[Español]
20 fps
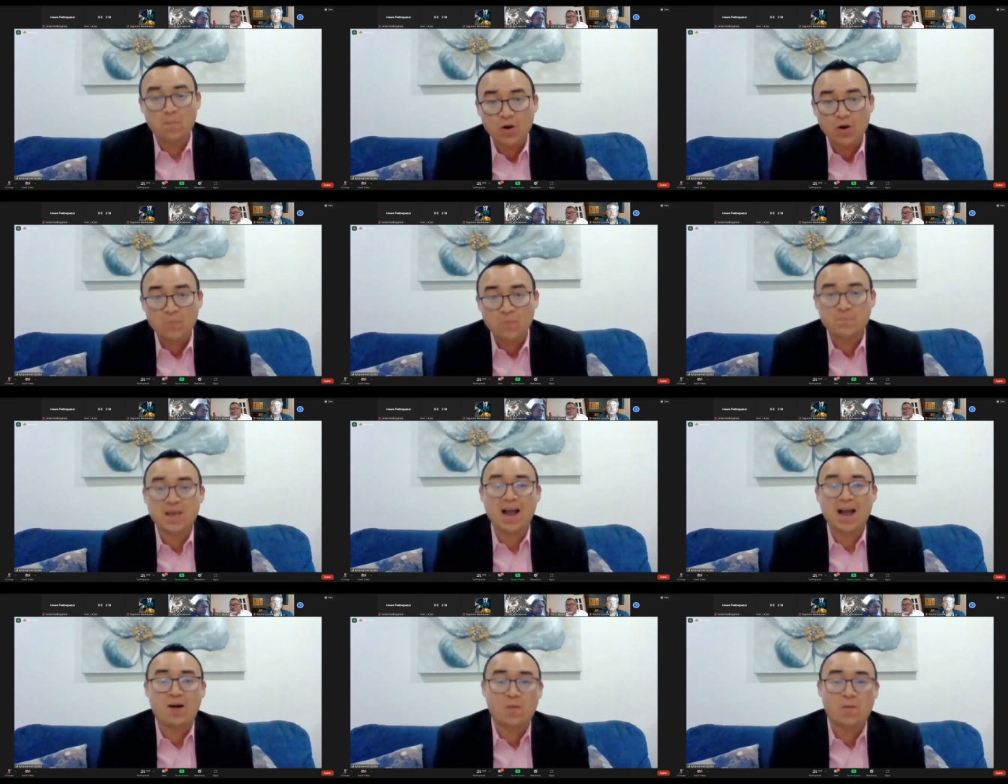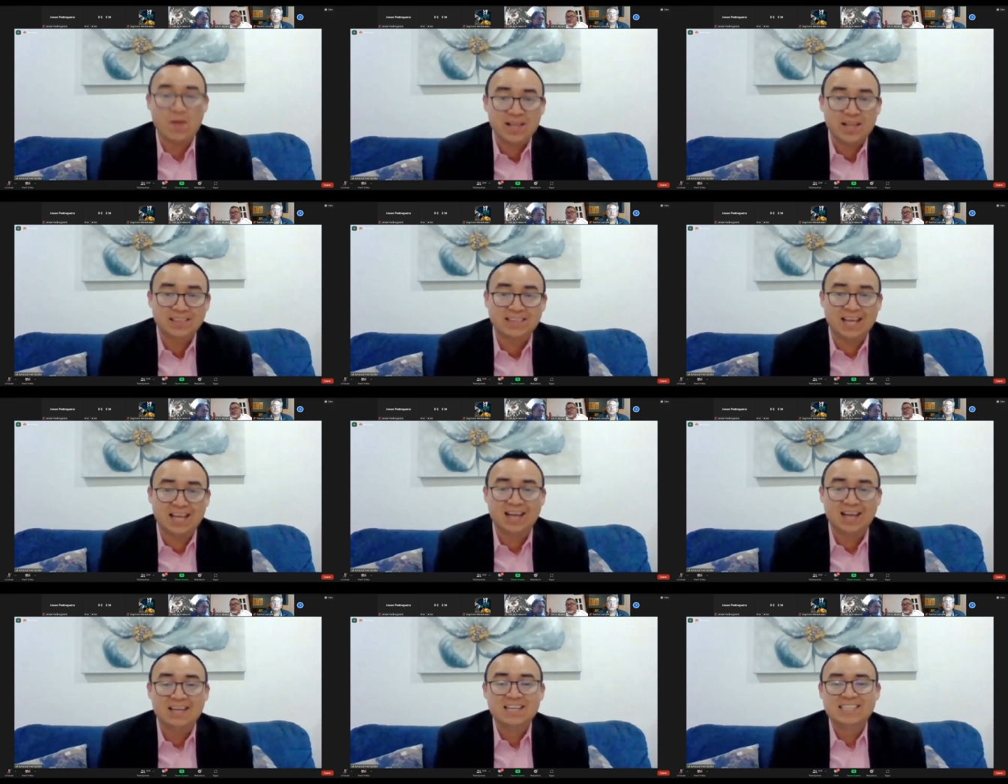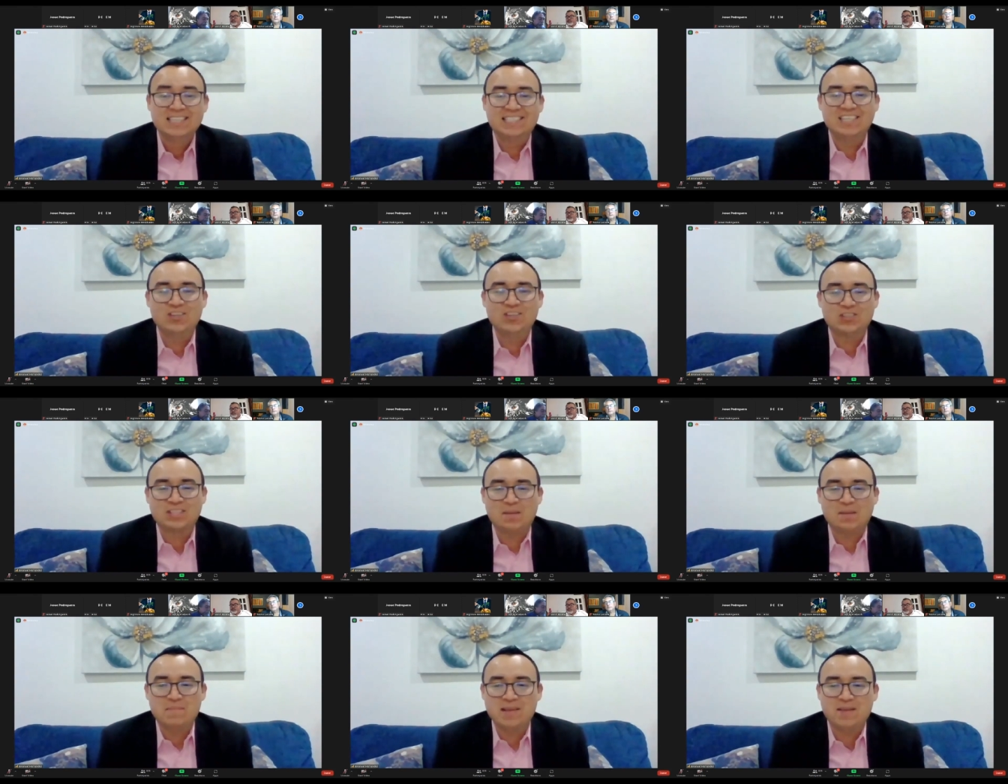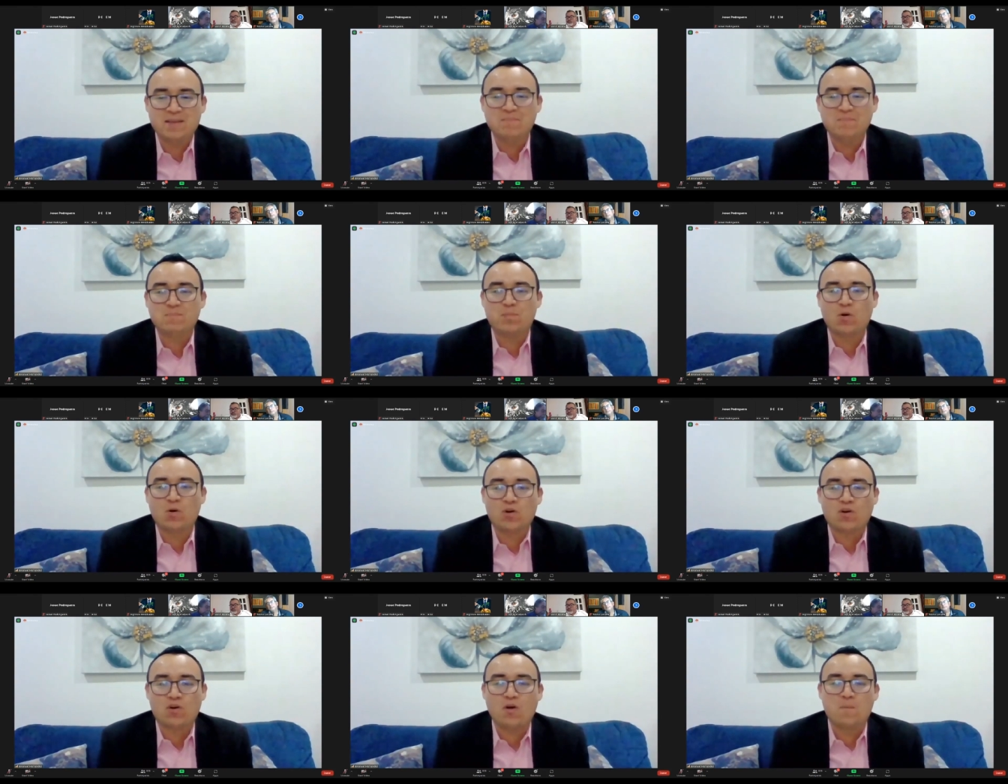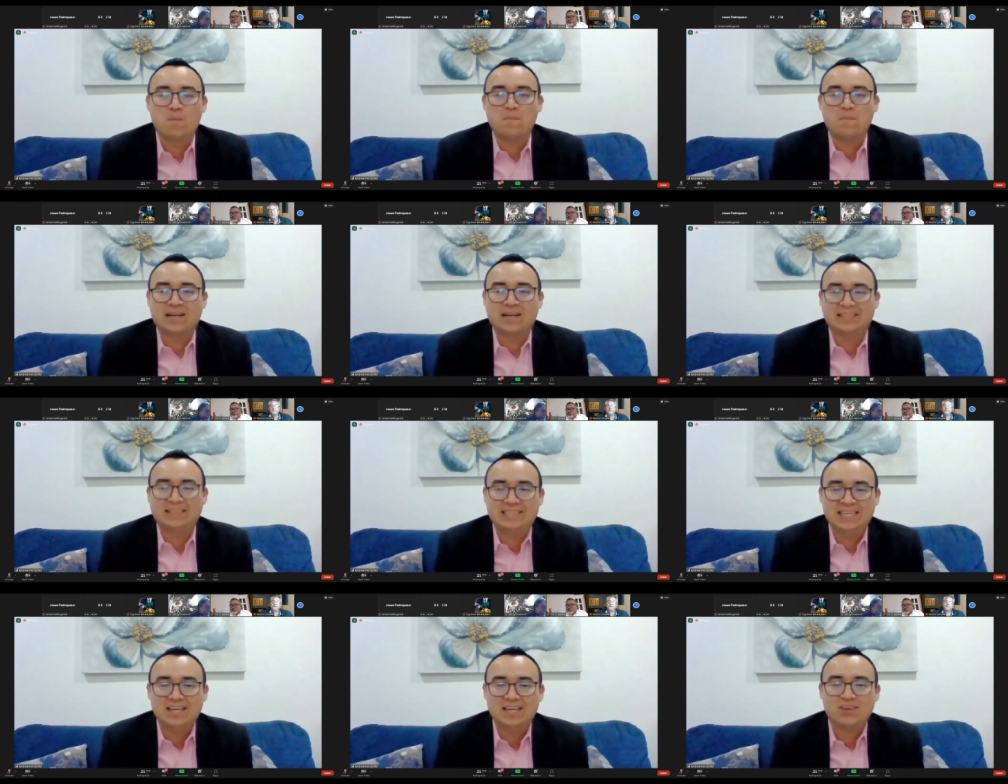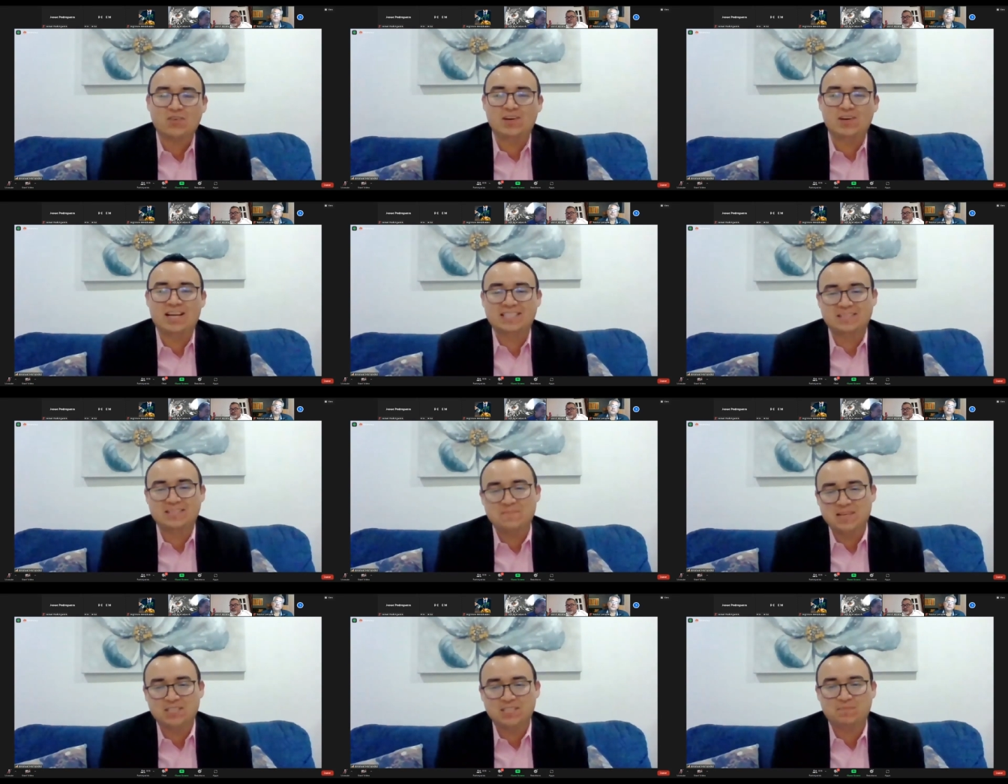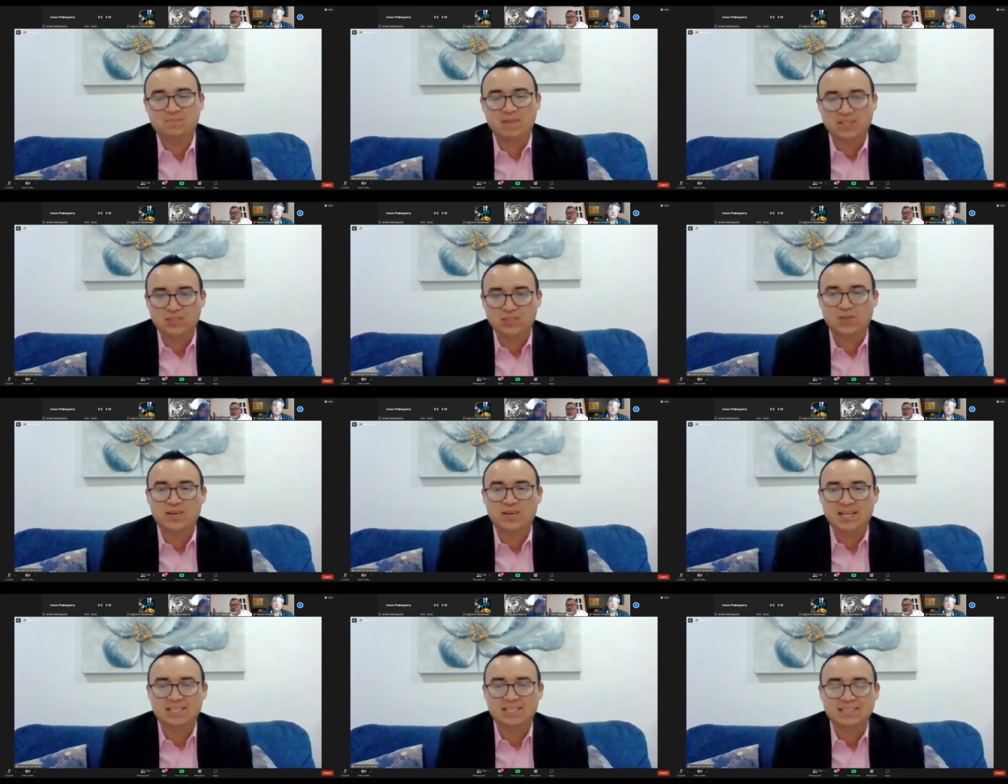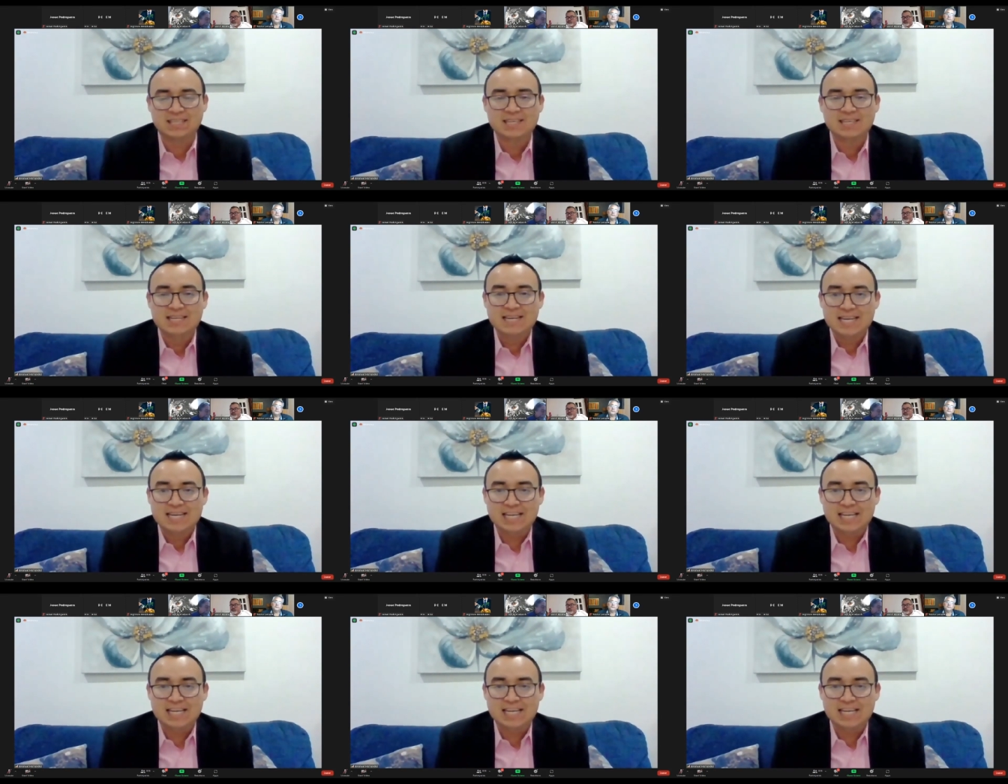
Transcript: propia cuenta, sino también por compartir con las demás personas.